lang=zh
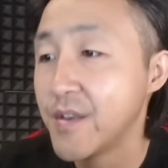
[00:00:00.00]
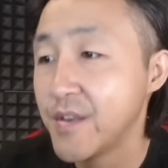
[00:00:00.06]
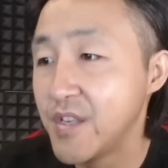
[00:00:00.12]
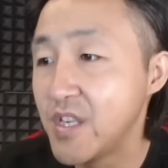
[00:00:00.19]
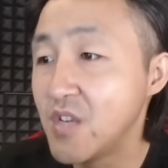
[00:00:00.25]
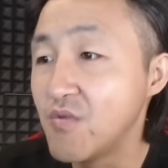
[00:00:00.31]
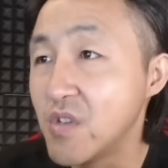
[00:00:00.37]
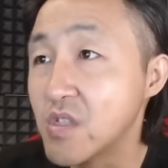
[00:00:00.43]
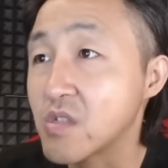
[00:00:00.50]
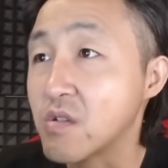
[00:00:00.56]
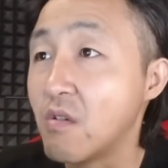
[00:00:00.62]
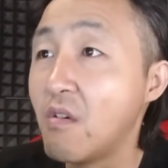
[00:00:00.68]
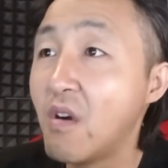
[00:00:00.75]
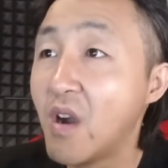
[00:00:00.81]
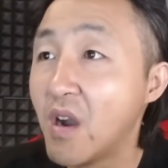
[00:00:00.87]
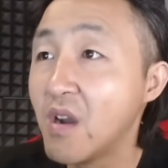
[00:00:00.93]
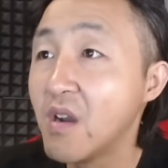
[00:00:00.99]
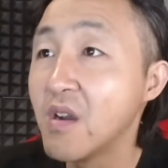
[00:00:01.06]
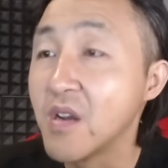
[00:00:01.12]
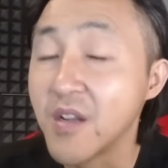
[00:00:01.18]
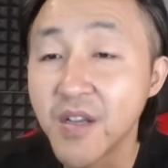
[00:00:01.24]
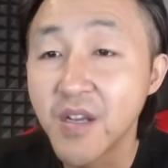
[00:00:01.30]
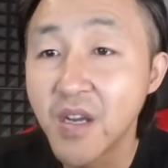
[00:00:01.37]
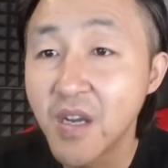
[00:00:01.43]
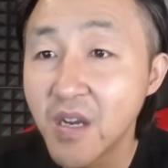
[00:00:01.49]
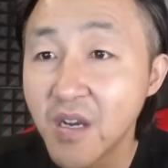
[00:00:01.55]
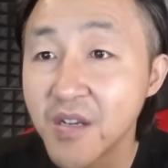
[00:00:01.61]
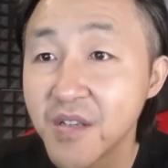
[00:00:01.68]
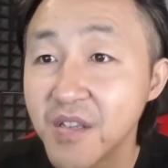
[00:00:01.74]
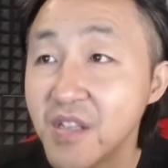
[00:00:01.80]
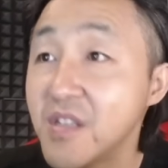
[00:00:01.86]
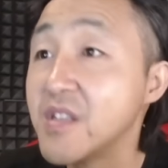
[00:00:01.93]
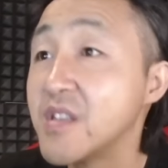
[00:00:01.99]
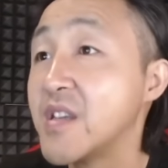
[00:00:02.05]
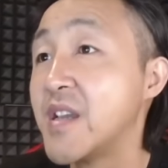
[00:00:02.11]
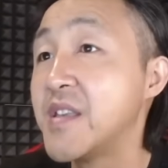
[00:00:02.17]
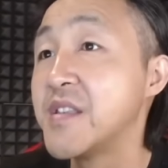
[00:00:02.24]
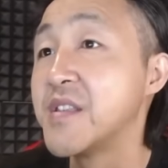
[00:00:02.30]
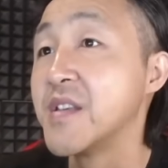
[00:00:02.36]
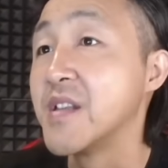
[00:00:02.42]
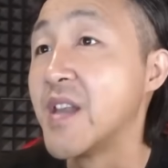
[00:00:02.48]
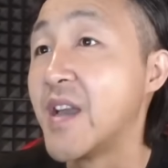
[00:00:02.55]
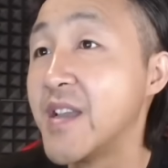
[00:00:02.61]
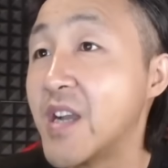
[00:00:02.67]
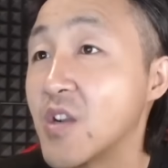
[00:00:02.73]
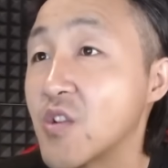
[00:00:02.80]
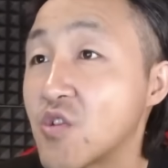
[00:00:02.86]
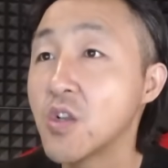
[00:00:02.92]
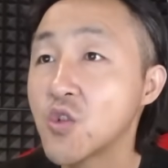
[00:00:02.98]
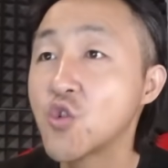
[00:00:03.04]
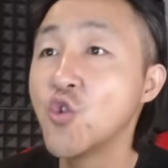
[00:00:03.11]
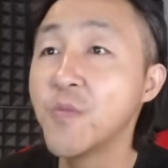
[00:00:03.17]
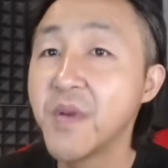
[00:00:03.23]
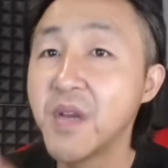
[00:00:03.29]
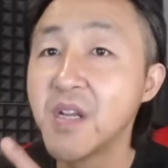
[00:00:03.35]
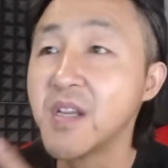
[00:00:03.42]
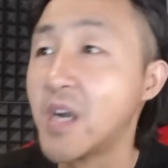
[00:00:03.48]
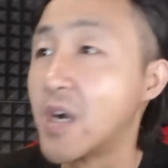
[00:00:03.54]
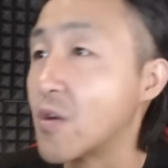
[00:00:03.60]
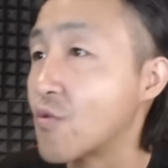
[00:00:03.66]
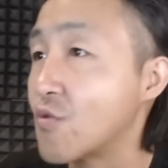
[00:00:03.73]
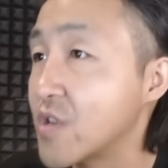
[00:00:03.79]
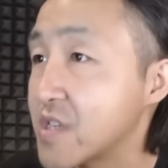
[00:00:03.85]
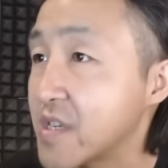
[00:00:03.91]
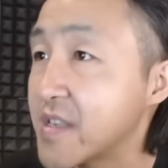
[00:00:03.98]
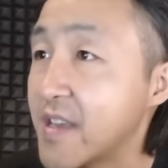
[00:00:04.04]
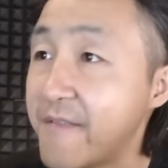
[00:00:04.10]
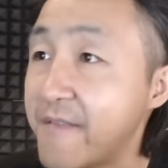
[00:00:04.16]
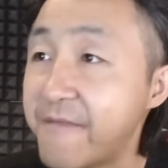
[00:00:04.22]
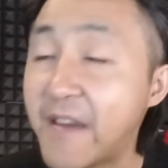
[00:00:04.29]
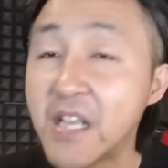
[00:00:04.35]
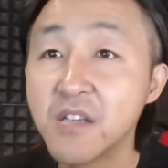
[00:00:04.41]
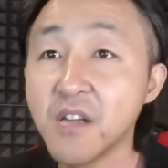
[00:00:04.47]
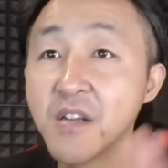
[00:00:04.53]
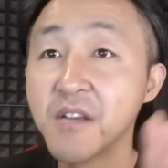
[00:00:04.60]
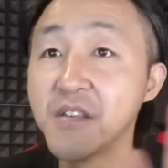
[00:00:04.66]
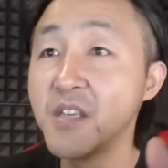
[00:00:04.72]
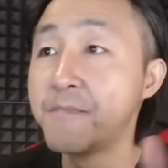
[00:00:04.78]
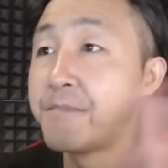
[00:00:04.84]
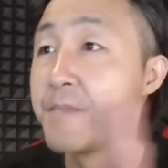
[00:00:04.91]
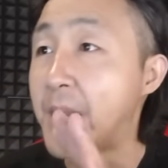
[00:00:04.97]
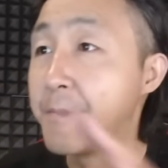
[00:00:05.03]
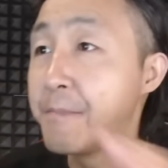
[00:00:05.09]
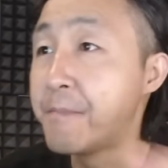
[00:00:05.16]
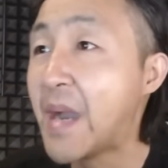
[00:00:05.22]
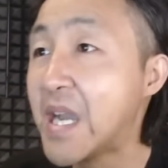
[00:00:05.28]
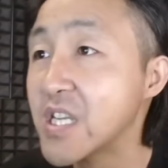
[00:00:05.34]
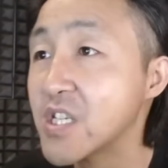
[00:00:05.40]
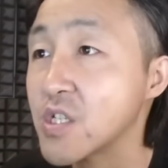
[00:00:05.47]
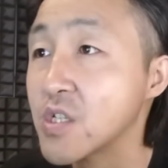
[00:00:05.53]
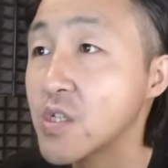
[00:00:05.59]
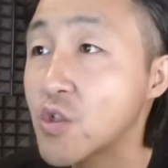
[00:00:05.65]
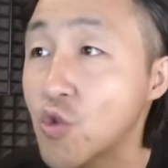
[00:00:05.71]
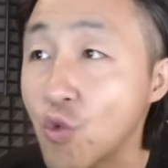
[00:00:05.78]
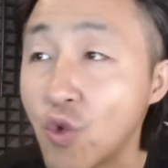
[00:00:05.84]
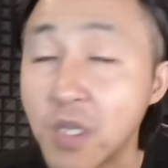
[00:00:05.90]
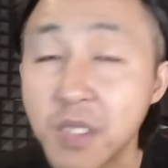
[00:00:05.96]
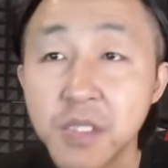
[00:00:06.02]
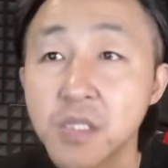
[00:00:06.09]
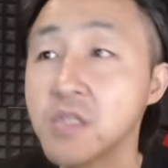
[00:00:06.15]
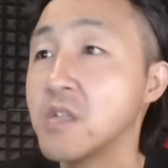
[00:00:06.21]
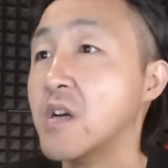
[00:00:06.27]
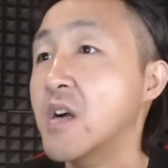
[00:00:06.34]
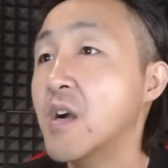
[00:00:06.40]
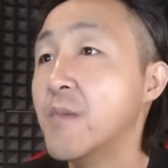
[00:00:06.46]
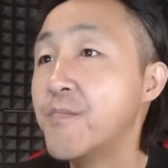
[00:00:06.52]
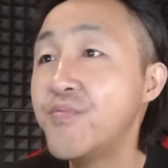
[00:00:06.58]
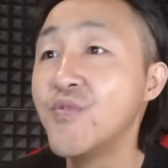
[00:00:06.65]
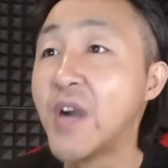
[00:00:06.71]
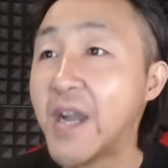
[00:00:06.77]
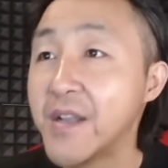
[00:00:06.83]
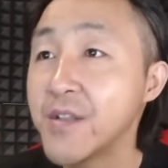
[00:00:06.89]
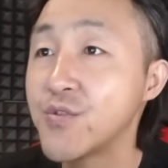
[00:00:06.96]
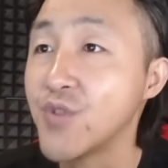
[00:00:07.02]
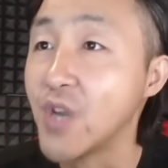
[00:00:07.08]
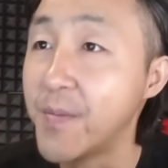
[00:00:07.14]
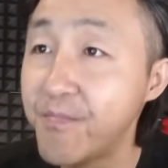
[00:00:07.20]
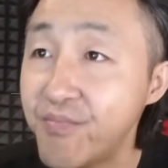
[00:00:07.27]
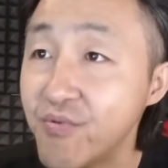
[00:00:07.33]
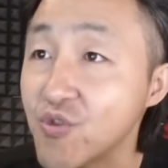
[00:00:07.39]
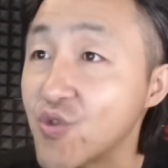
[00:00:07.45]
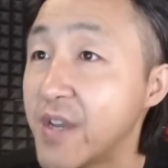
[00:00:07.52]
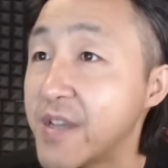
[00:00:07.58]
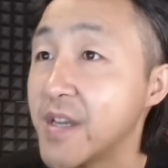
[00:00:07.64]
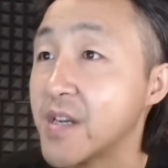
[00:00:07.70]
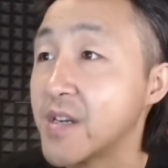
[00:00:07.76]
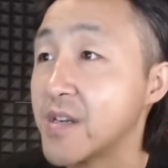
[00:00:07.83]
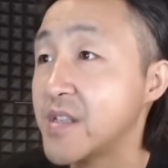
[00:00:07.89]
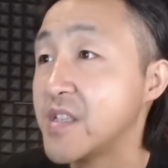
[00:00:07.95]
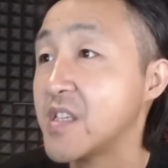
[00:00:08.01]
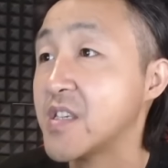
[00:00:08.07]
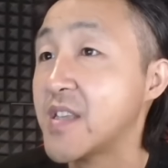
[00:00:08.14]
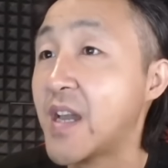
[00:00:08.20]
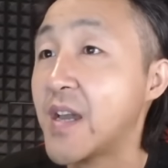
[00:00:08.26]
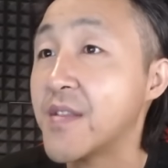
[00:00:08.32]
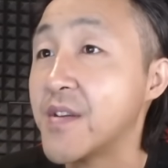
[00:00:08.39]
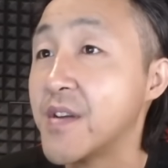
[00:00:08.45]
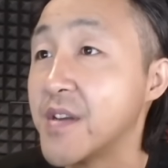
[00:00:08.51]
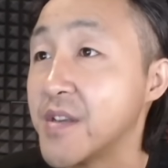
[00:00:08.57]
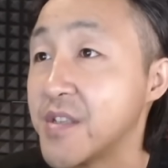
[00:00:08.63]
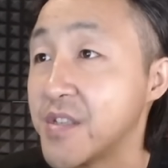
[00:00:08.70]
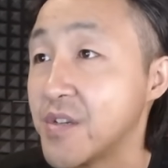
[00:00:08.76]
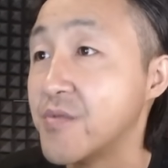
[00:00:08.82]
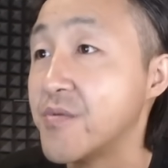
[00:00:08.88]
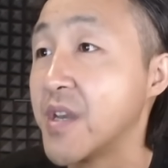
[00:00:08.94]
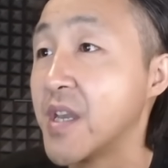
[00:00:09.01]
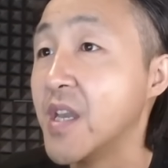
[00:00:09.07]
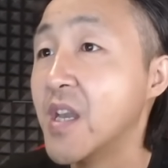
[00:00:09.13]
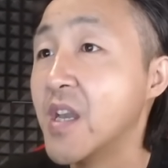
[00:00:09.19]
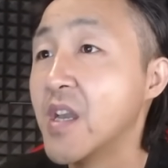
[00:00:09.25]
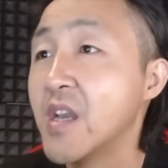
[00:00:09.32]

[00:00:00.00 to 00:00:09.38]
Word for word: 因为从二零二一年以来呀，中美两国之间发生了一百八十多次不安全、不专业和其他的行为。